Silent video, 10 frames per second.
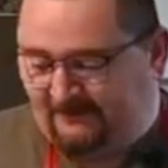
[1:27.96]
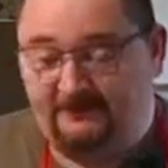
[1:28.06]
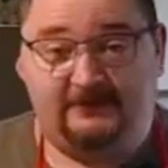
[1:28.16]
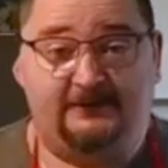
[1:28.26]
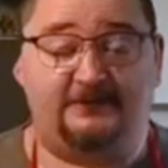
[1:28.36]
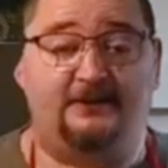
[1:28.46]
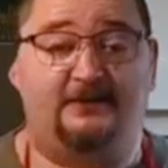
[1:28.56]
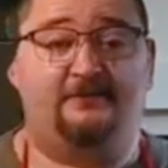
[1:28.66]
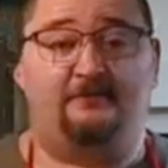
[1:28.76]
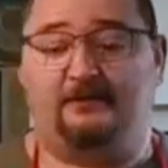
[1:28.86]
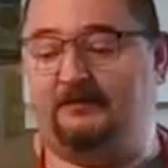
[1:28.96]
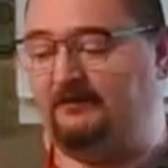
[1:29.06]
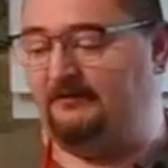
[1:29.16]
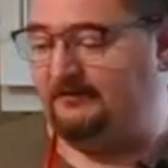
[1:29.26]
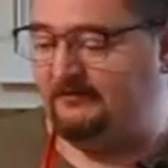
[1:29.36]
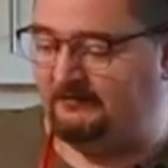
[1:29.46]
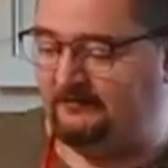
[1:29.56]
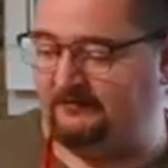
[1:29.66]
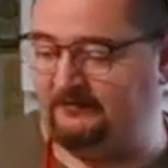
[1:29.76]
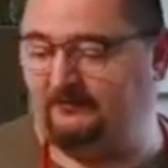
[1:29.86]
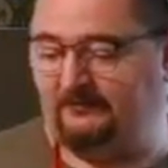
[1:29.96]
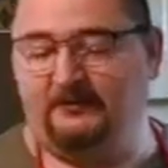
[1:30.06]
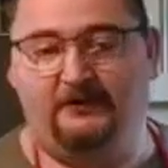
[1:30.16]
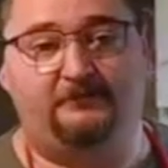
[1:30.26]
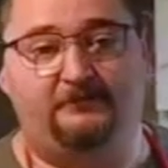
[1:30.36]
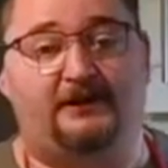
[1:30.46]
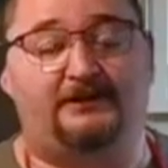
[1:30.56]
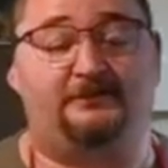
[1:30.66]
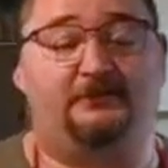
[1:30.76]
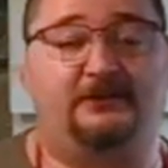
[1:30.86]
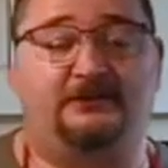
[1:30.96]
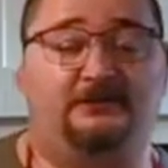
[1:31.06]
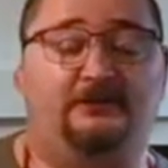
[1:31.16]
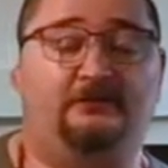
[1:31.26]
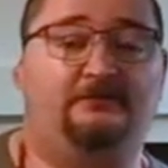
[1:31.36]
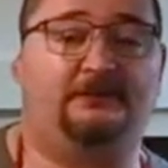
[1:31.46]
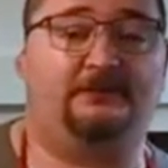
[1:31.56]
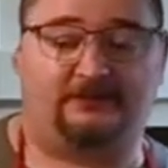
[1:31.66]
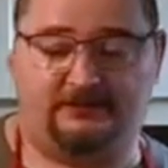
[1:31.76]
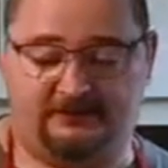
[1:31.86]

Ja chciałem Wam pokazać, bo często pytacie się